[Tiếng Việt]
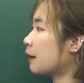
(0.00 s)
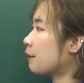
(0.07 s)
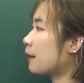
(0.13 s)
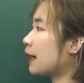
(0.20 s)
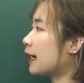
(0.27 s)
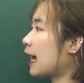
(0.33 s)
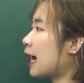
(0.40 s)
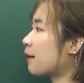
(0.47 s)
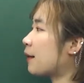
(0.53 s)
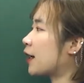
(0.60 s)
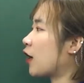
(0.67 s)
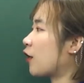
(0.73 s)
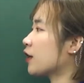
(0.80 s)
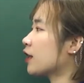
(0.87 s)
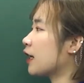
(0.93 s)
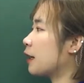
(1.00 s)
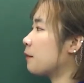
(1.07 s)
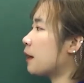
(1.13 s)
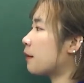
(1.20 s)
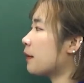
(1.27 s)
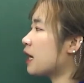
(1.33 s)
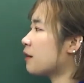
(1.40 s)
Bạn A bạn nói như thế,
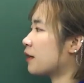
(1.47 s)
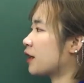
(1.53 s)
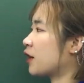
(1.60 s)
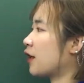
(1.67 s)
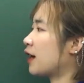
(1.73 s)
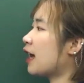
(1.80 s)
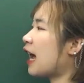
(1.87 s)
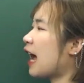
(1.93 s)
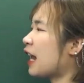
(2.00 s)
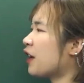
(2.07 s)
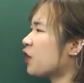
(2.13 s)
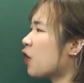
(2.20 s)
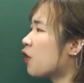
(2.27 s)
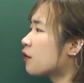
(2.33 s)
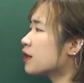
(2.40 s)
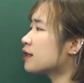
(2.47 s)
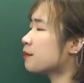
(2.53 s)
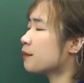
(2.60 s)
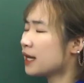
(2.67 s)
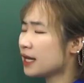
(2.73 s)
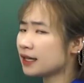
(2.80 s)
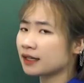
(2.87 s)
bạn B bạn nói là I know it's
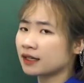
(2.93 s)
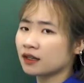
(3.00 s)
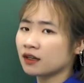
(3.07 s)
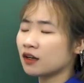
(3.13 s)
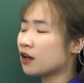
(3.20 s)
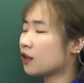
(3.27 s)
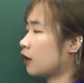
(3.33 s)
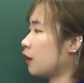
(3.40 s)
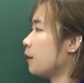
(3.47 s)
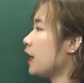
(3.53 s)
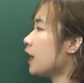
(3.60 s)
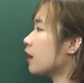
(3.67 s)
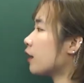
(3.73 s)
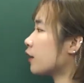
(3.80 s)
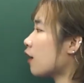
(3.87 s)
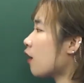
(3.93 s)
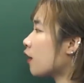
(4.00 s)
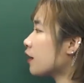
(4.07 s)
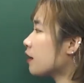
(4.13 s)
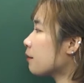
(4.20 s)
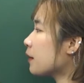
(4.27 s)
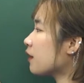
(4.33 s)
big. Tớ biết là to
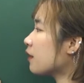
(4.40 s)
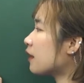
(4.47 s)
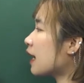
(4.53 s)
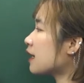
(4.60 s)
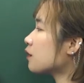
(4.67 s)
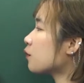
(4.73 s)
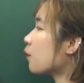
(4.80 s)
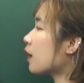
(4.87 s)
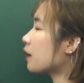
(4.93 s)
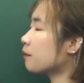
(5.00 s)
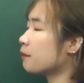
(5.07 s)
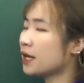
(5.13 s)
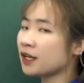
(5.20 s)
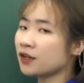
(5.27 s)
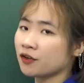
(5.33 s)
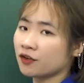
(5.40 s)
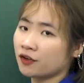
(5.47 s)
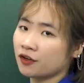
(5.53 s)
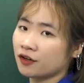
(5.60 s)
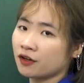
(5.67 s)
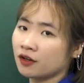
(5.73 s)
nhưng but that's one bigger.